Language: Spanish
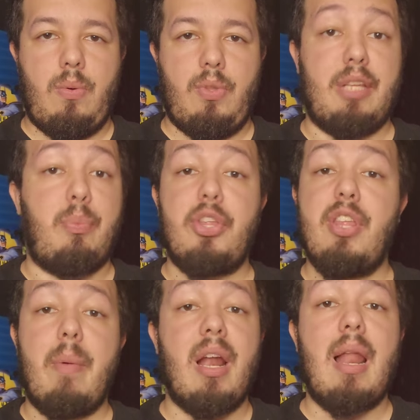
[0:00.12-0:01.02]
Después
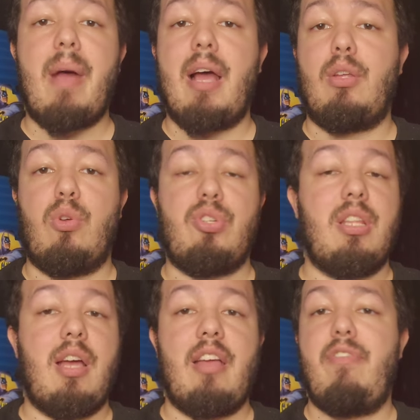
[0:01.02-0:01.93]
de ver la
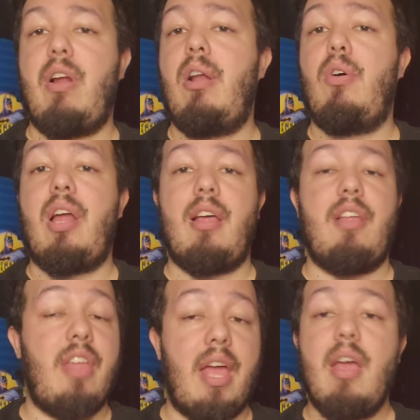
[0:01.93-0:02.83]
majestuosidad
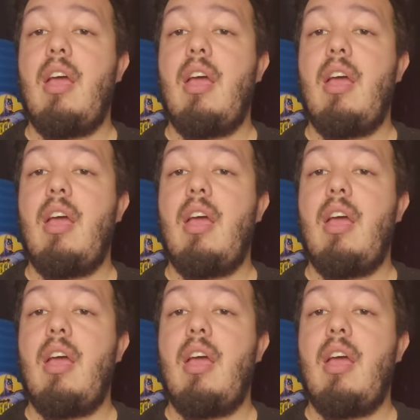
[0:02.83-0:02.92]
infravalorada de